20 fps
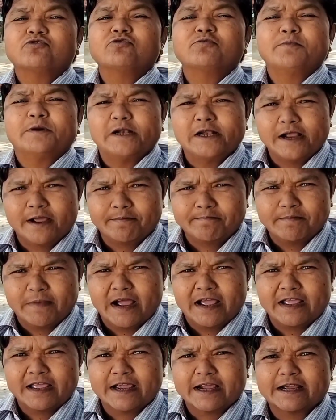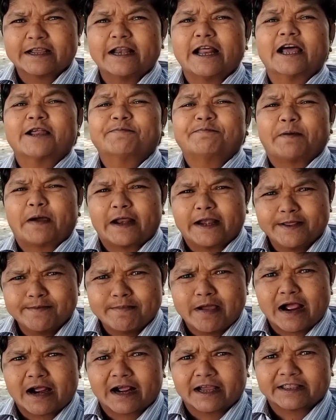तुम्हारी अम्मा एक गिलास पानी
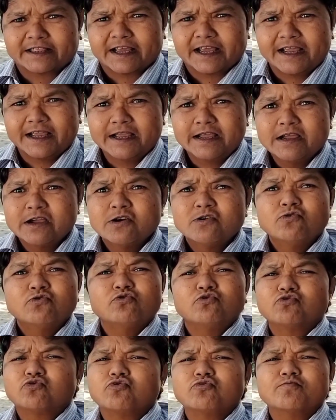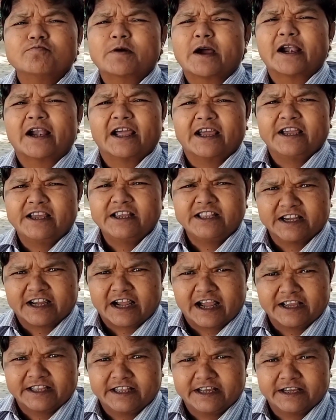मांगत है वो तुमको नहीं
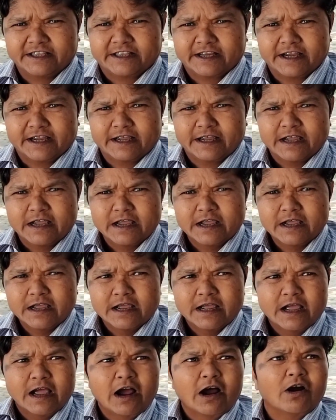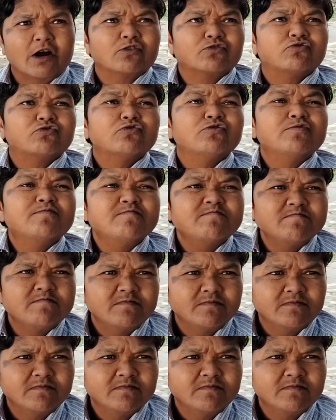दिखाई देता है और तुम